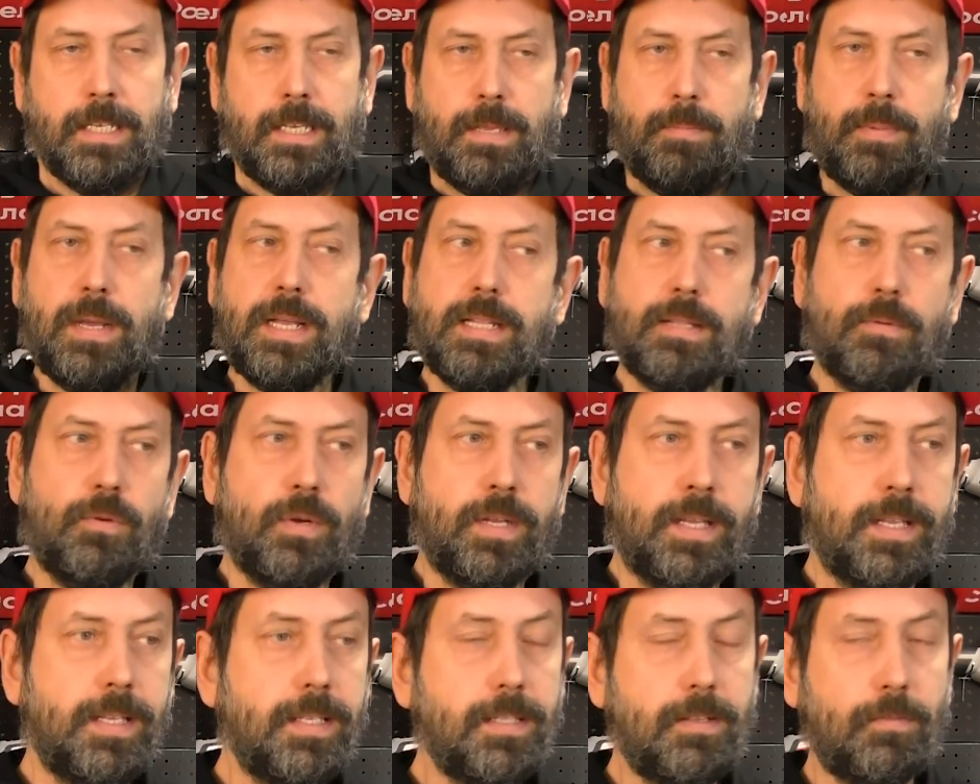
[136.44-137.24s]
И
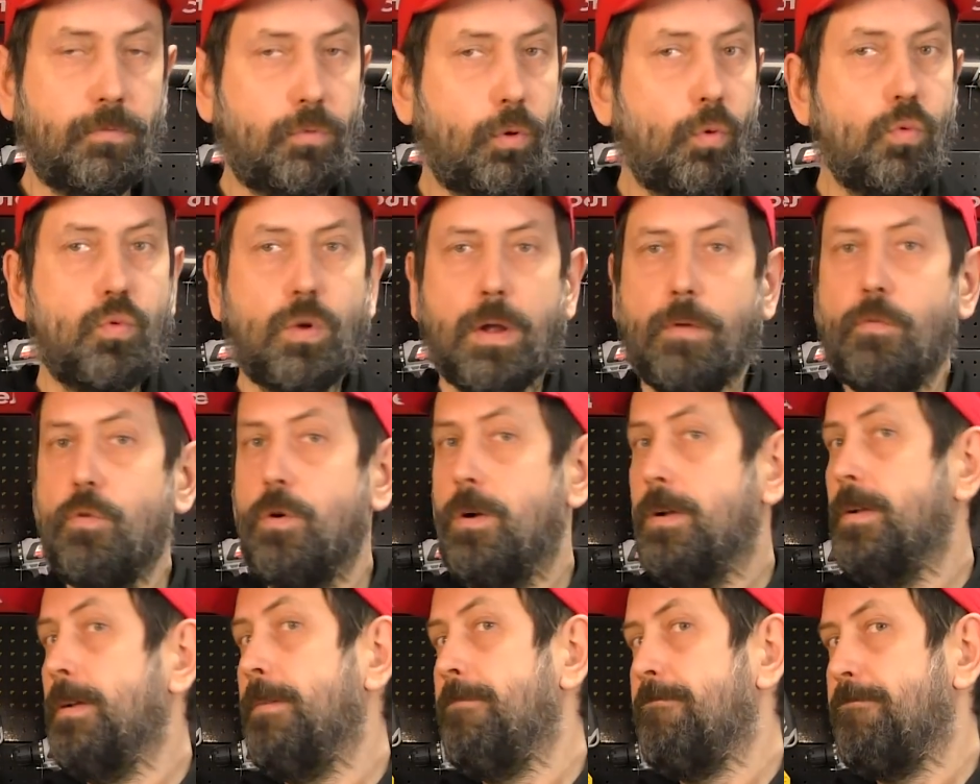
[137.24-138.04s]
поэтому, если вдруг у
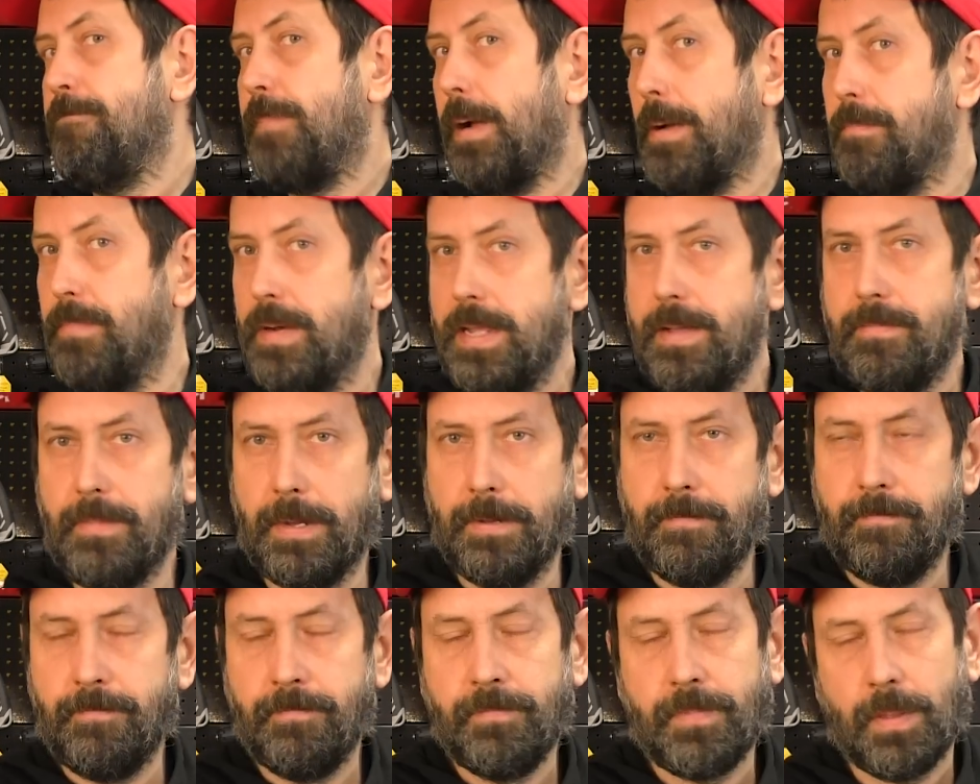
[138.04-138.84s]
кого
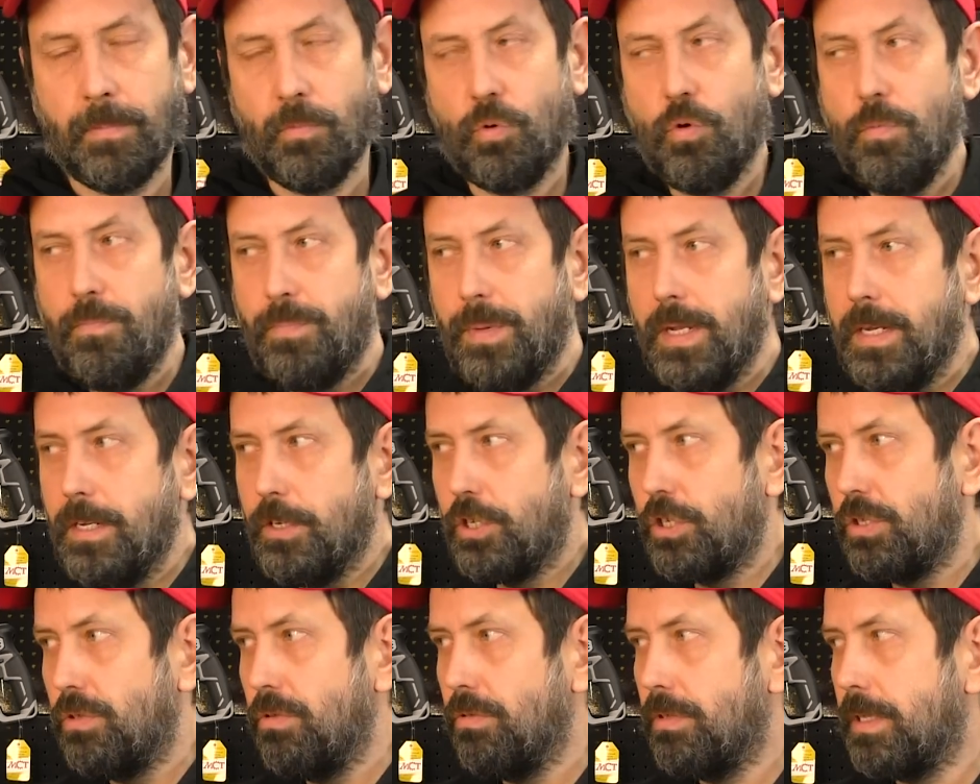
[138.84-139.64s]
проблемы, там,
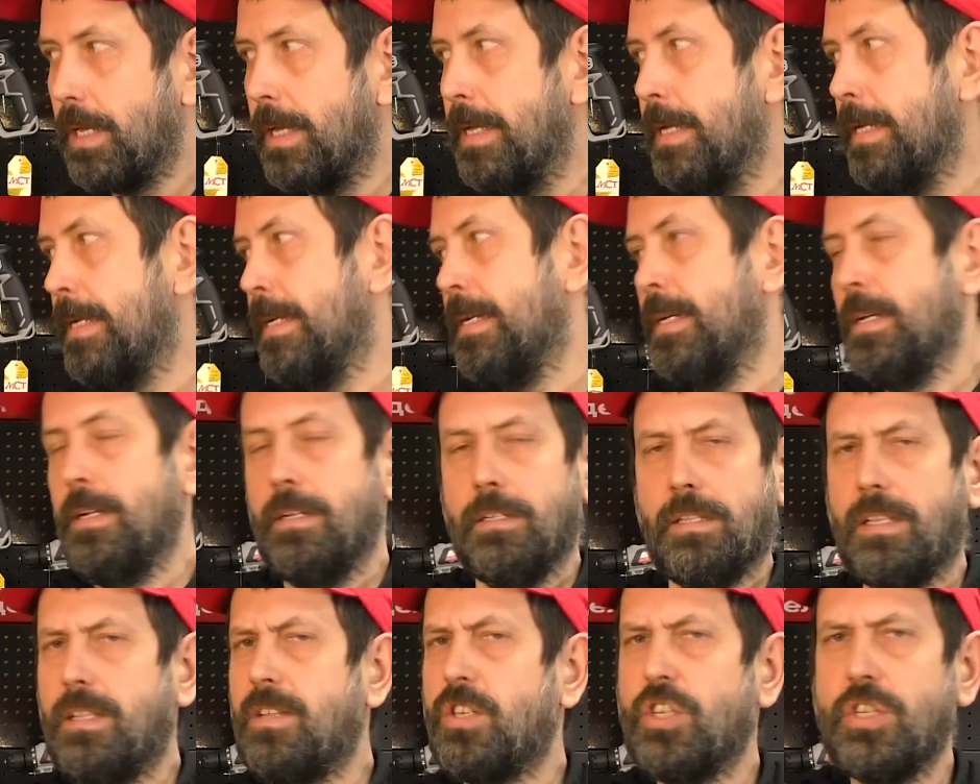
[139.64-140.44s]
купили что-то,
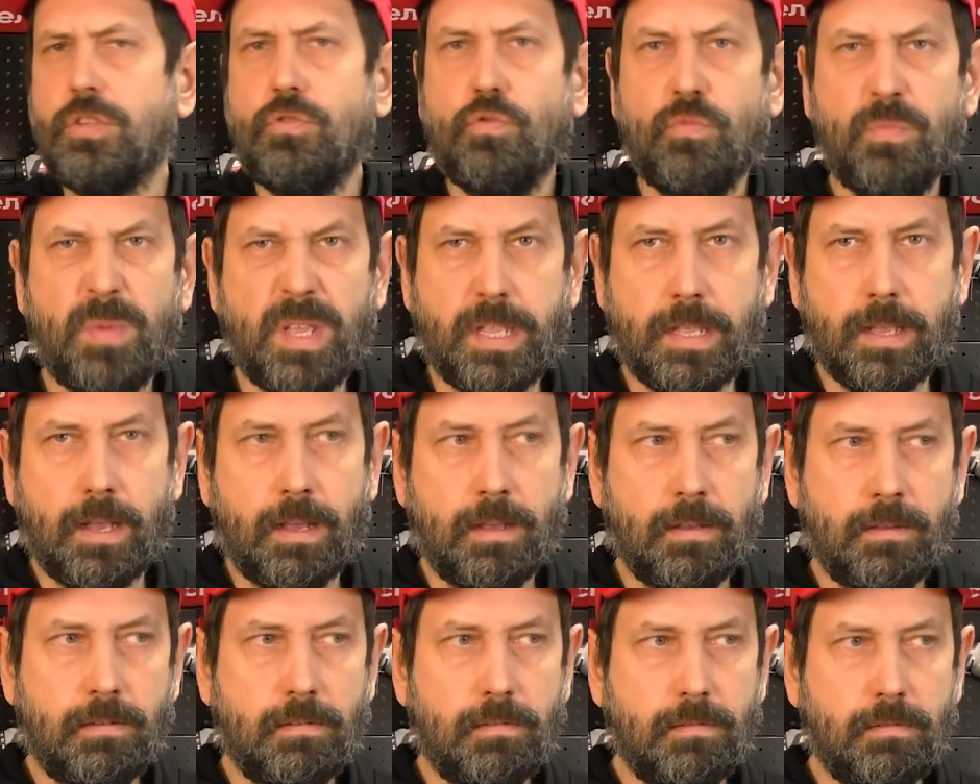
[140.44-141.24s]
даже не у
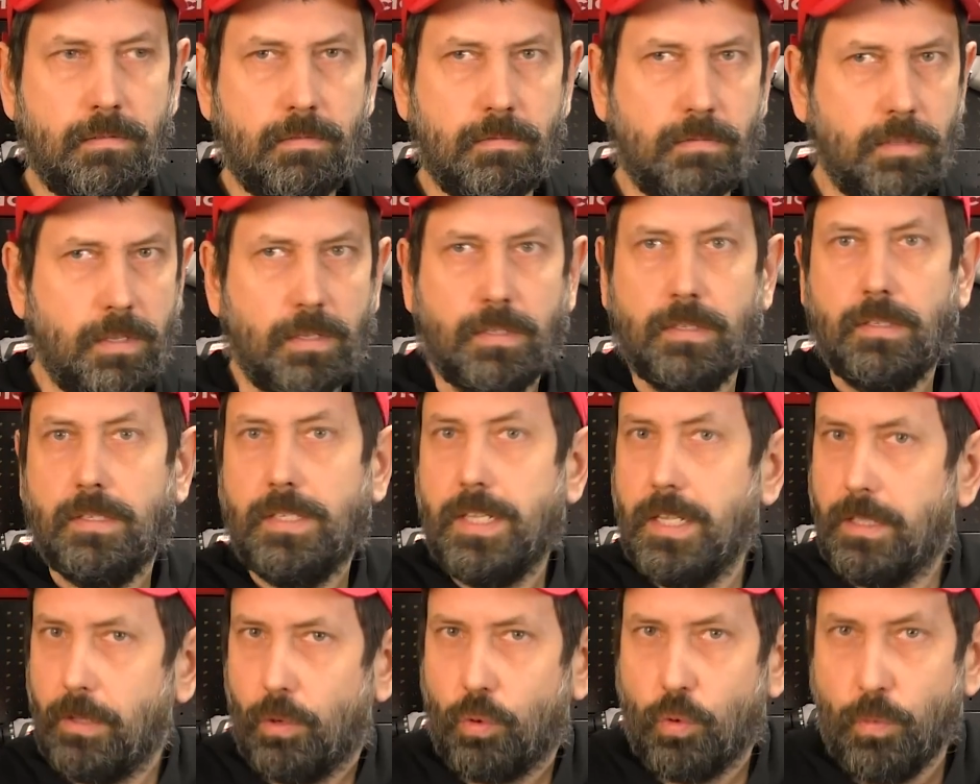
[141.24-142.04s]
меня,
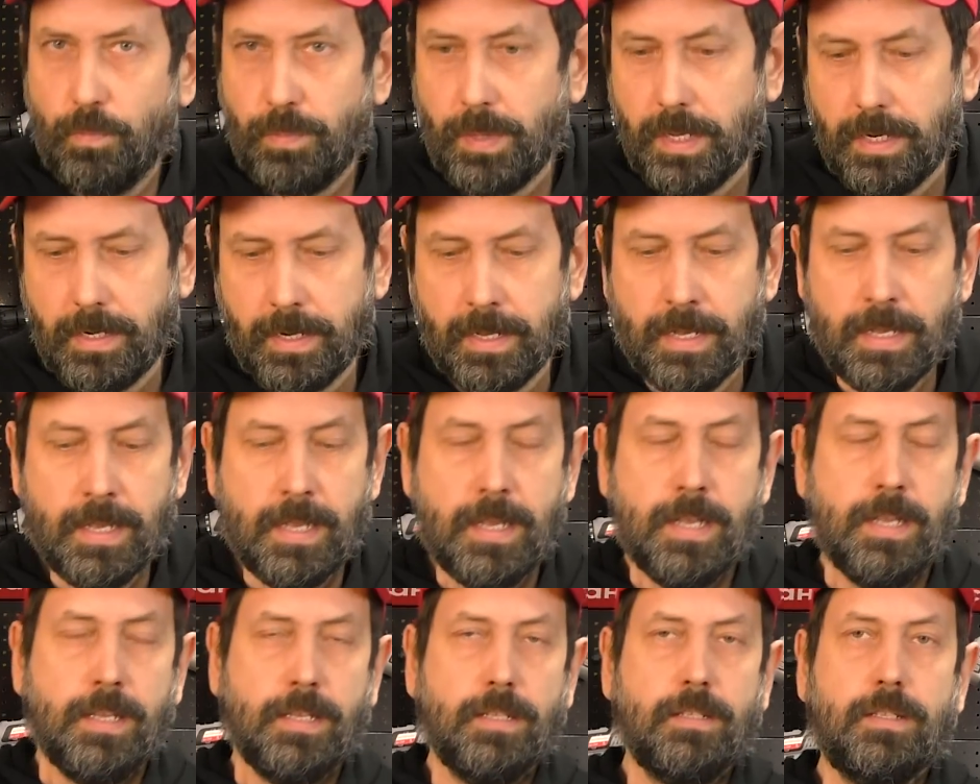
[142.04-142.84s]
где-то купили
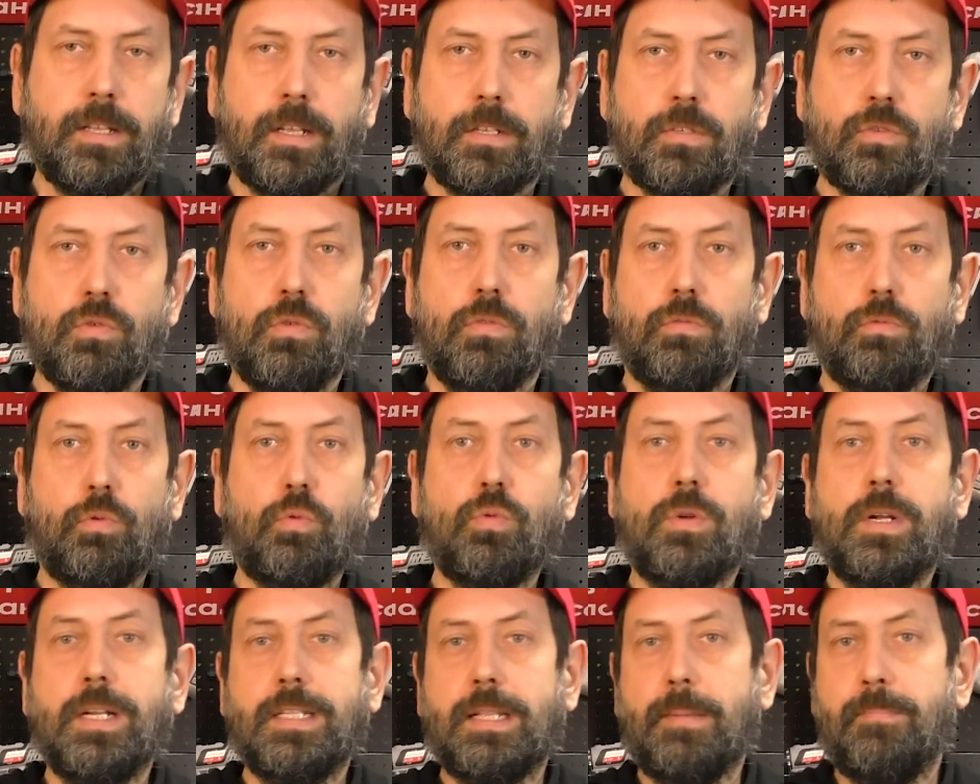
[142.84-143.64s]
Интерскол,
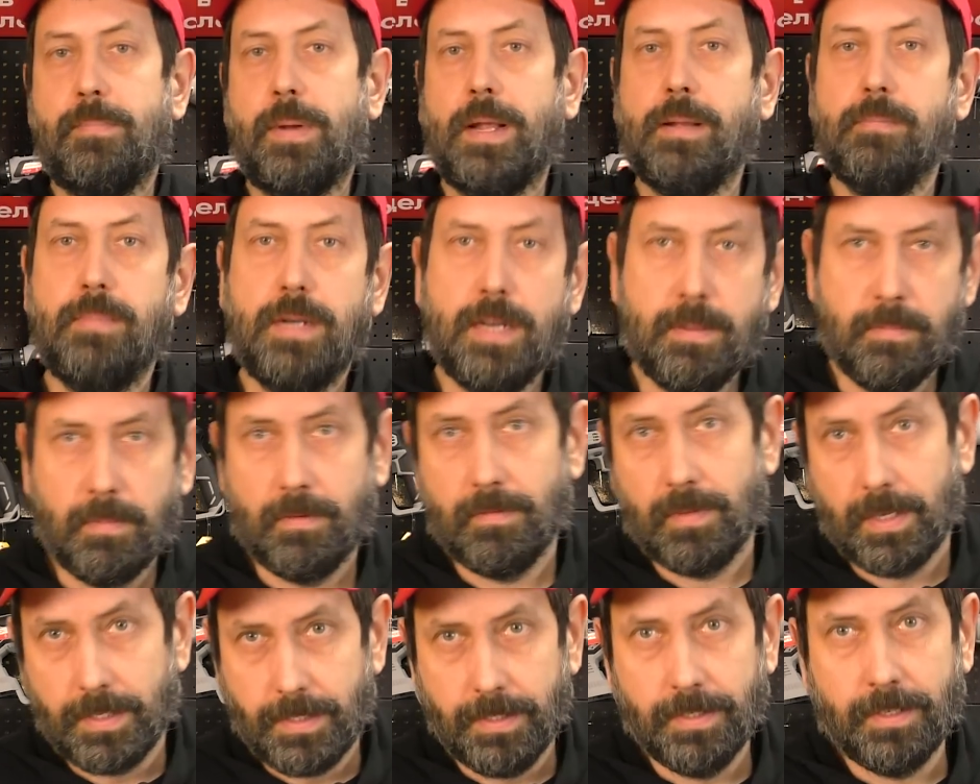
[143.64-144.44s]
вдруг какая-то
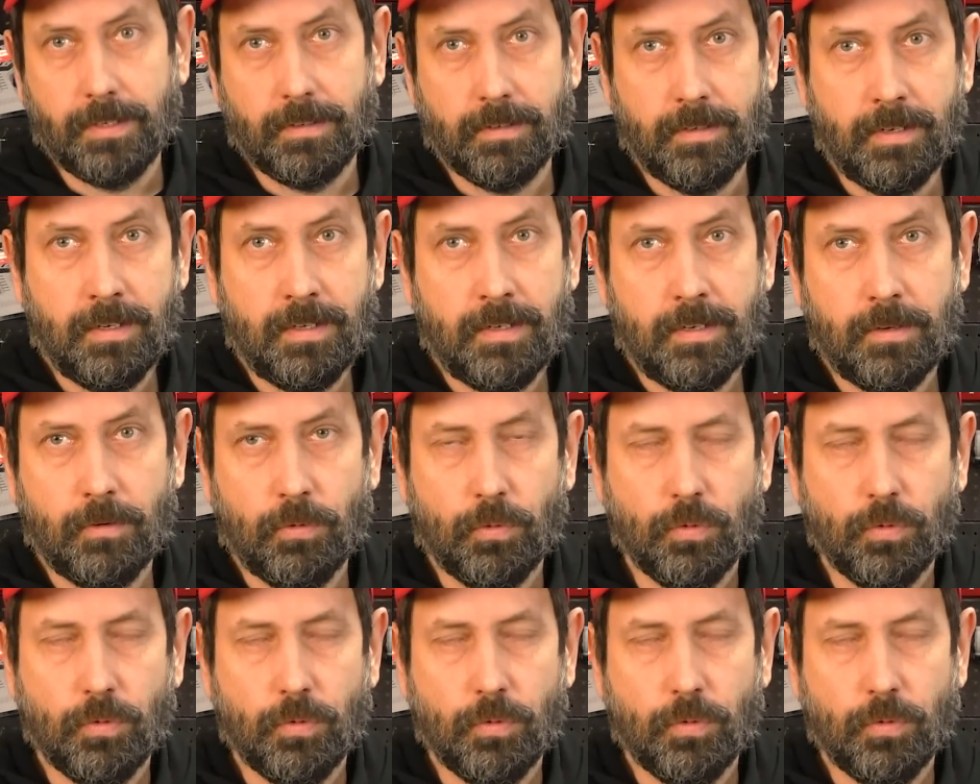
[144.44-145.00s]
проблема возникла.